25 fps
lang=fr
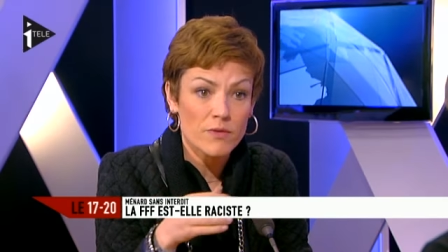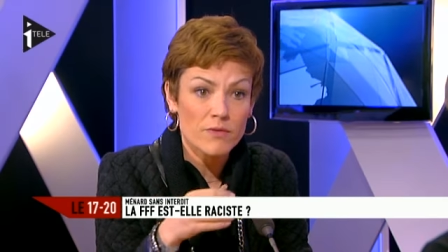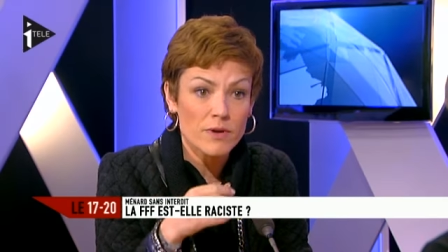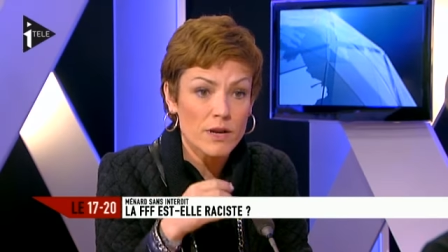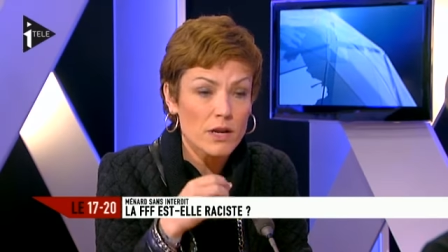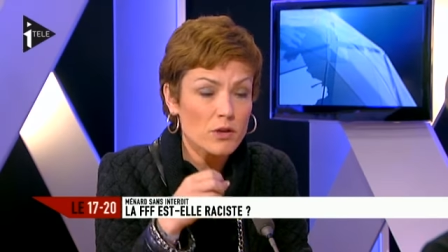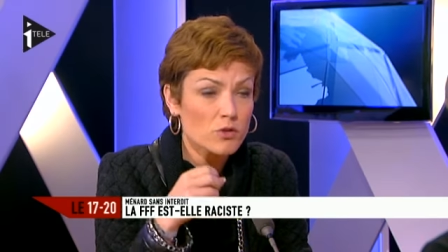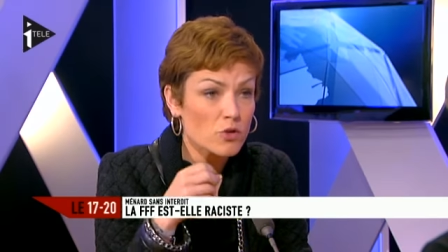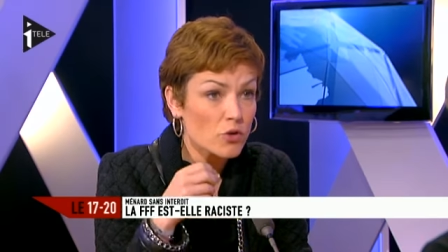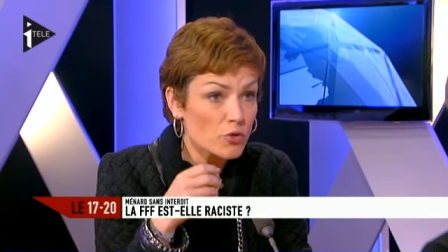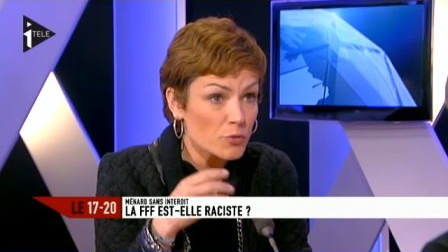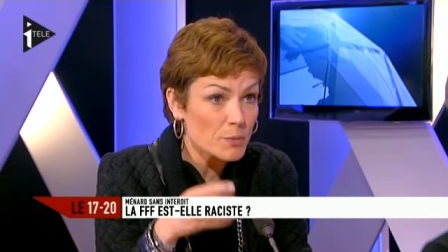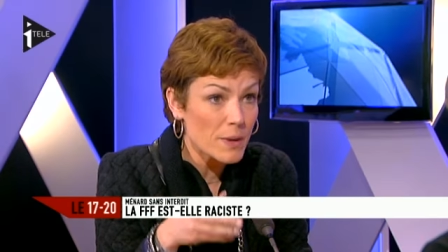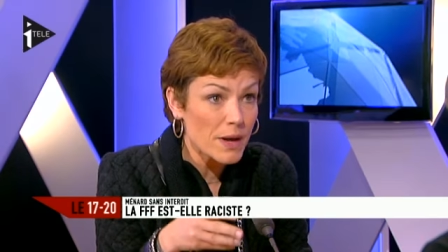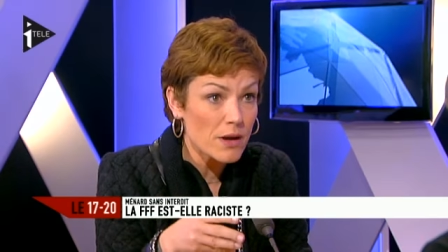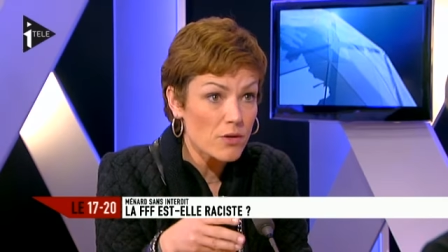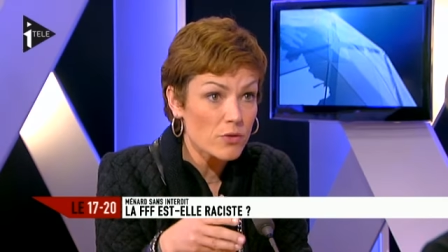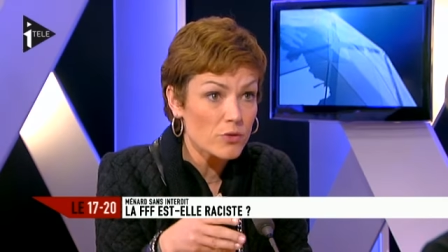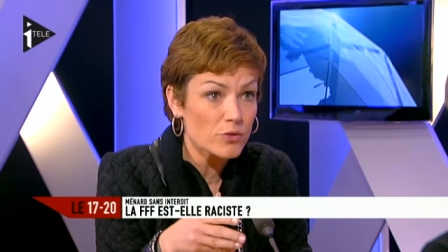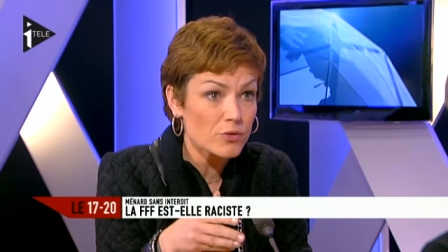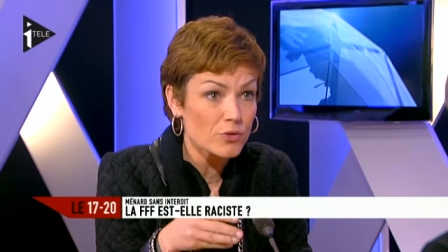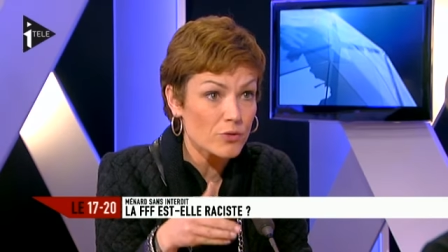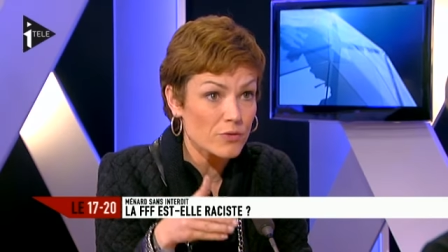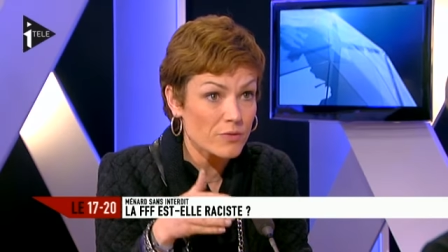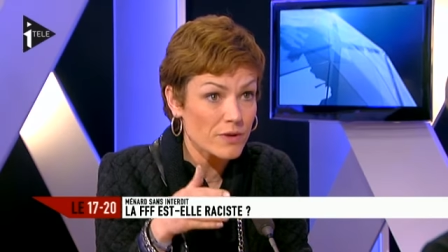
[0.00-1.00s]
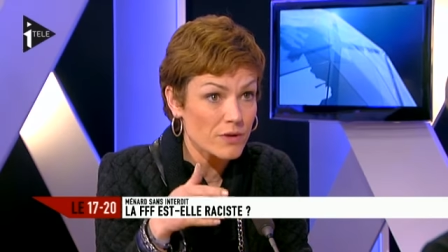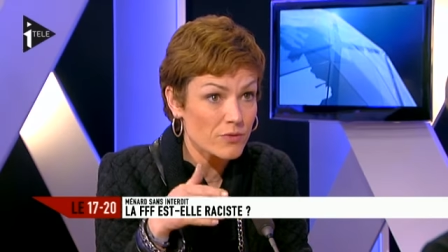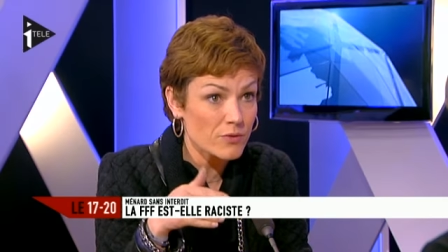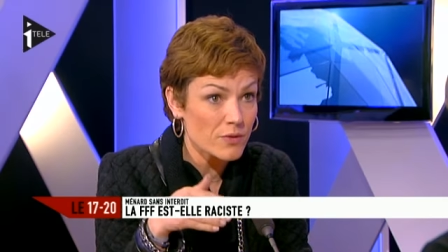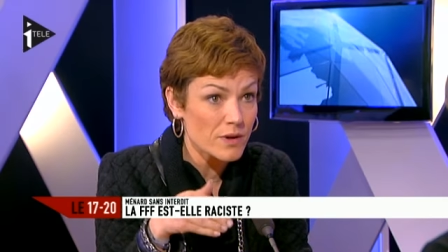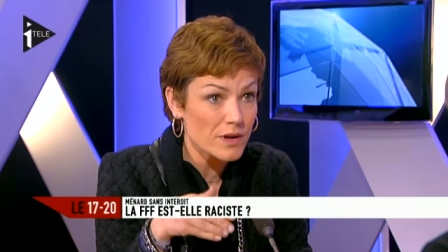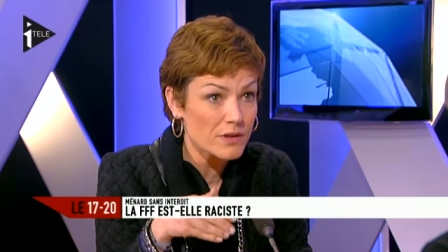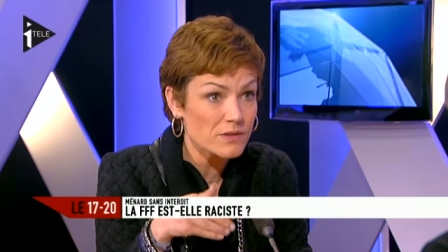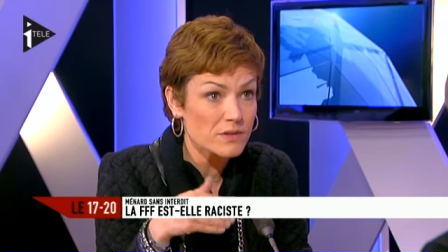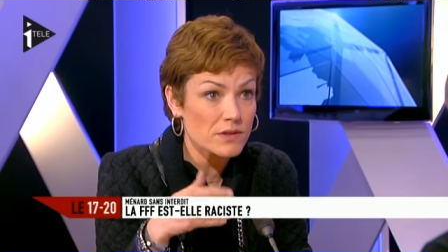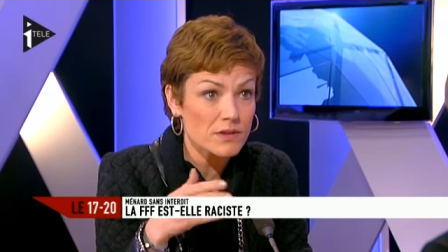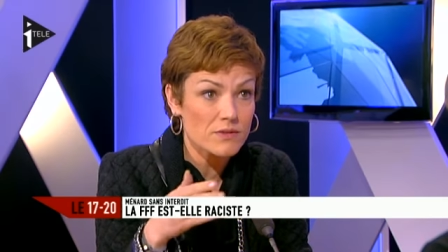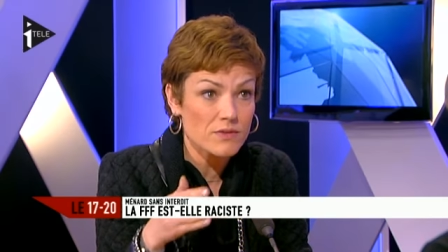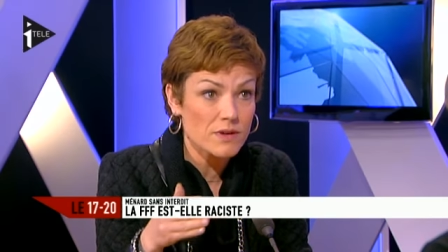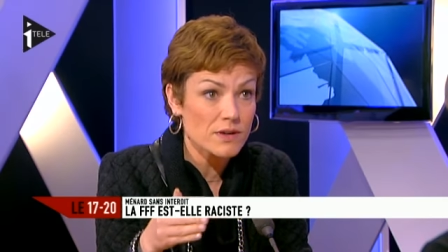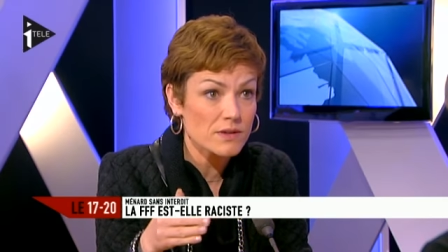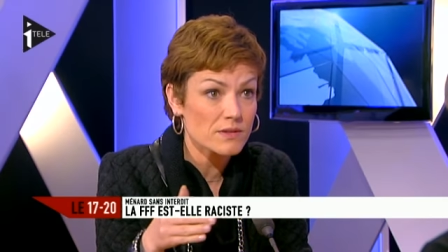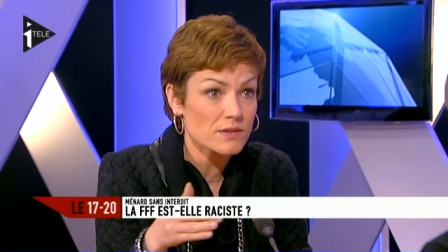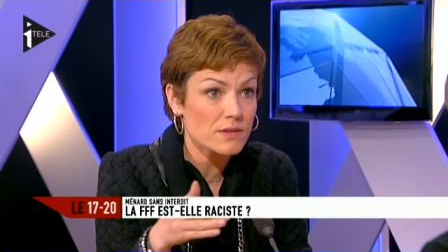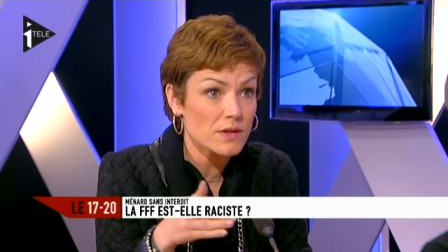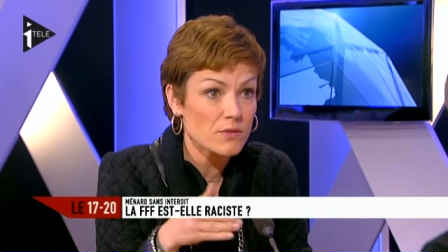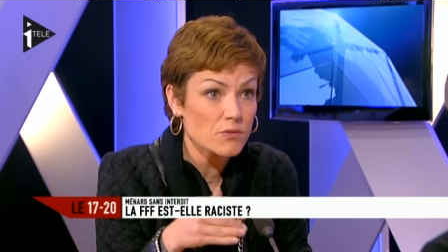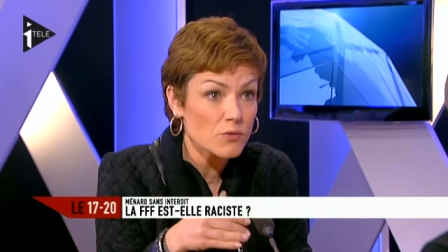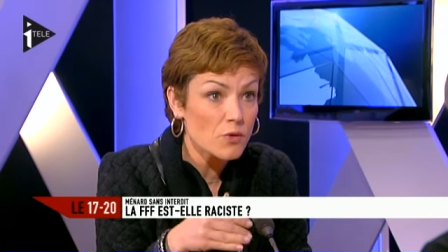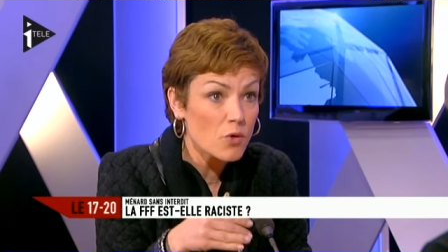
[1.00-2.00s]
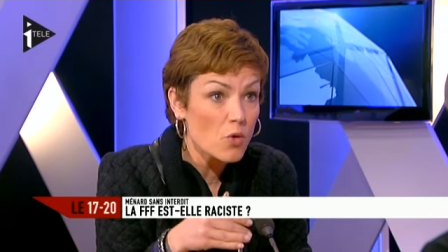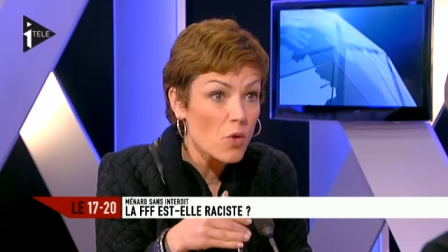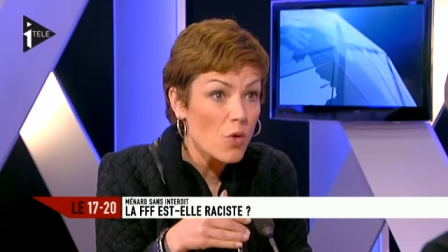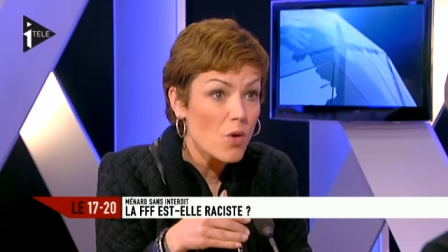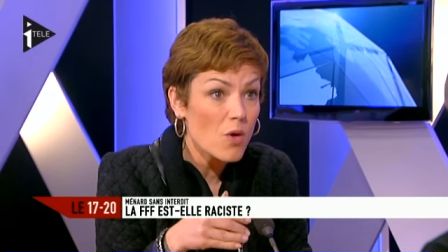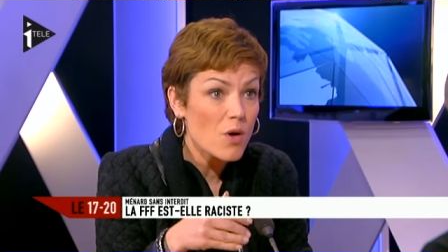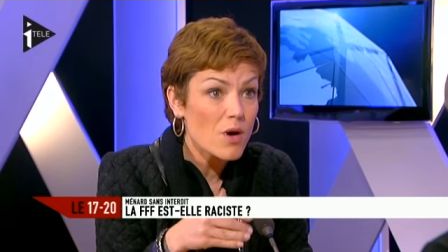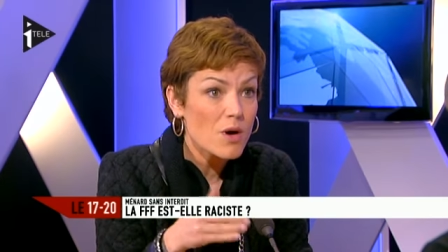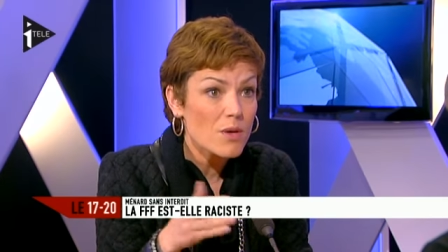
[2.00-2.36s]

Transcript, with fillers: faire la transparence, on va voir ce qui est vrai, ce qui est faux,